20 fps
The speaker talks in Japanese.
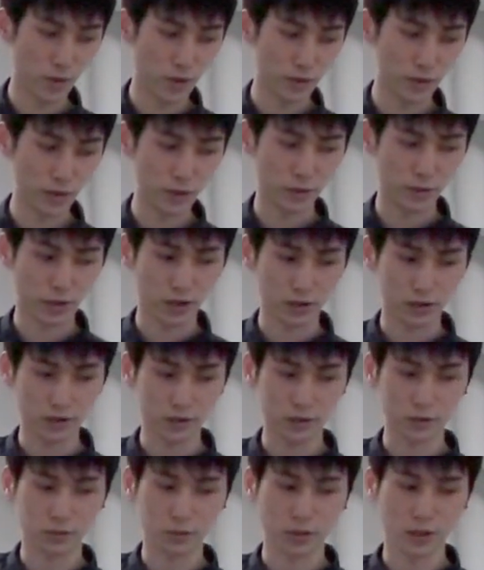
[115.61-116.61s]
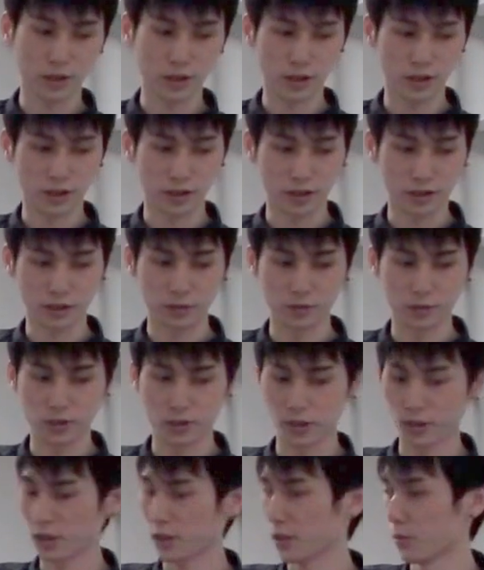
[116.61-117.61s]
ある程度確信度の高いかかり受
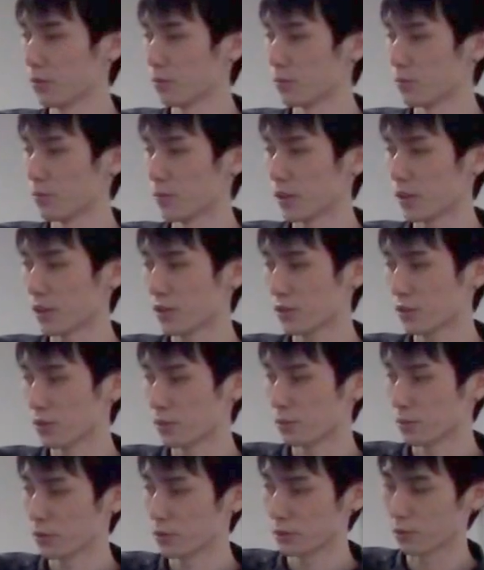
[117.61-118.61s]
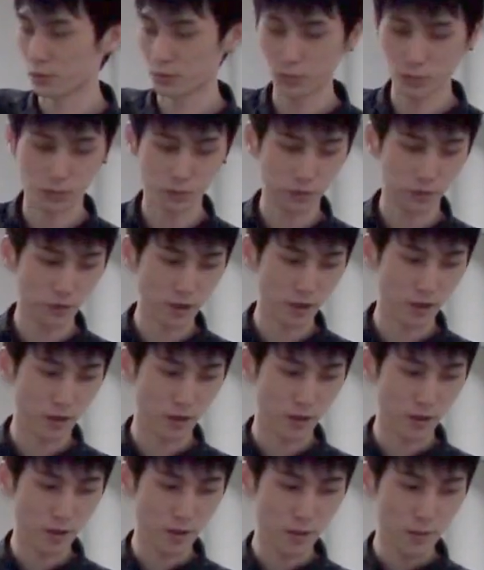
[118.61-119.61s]
けだけを、学習に用いることによって、